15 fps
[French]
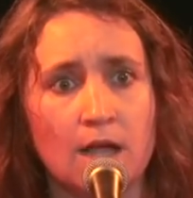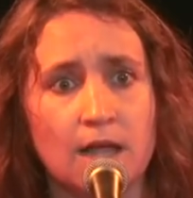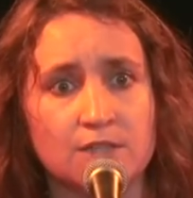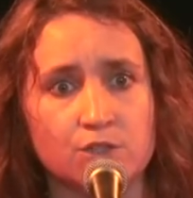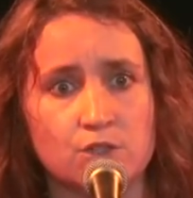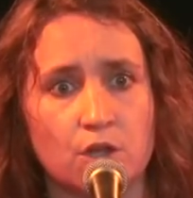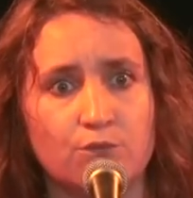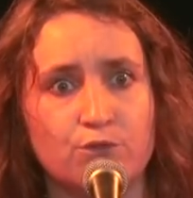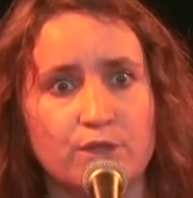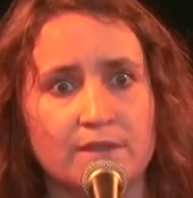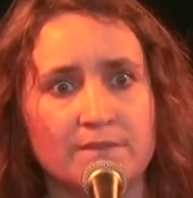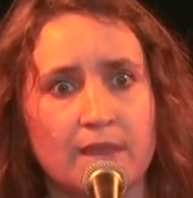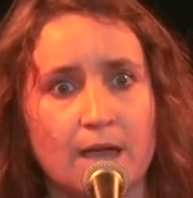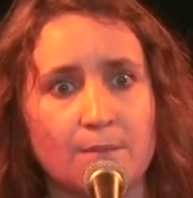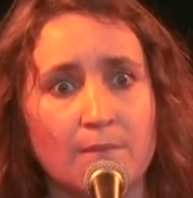La seule vue d'un
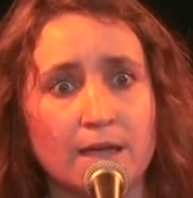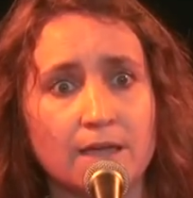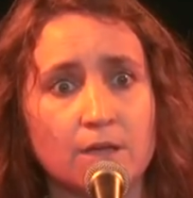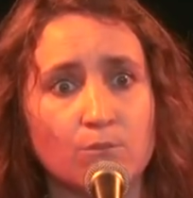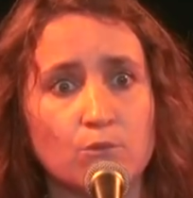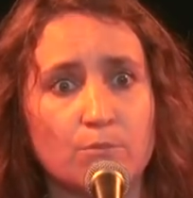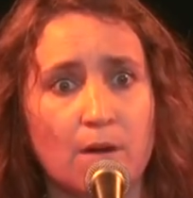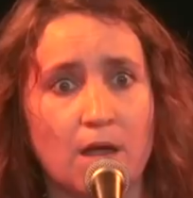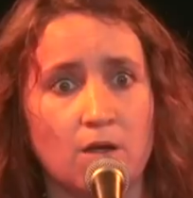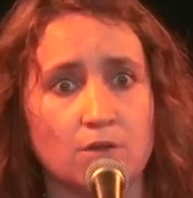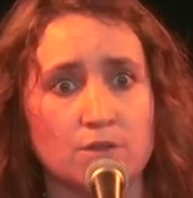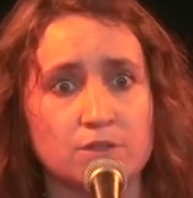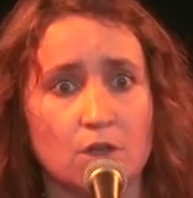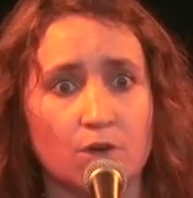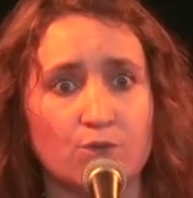tarmac me
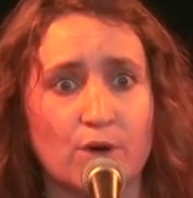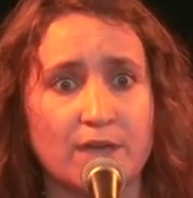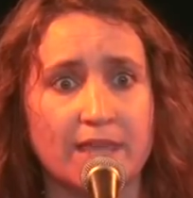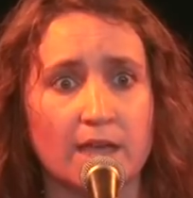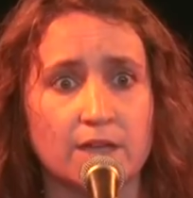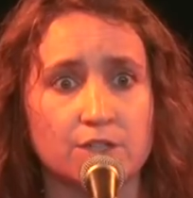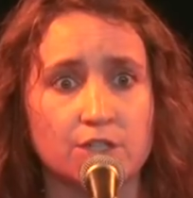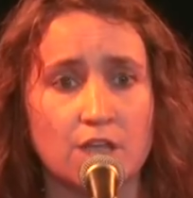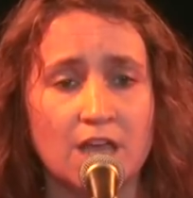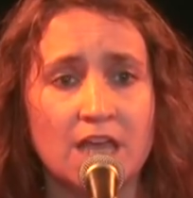balance en voyage.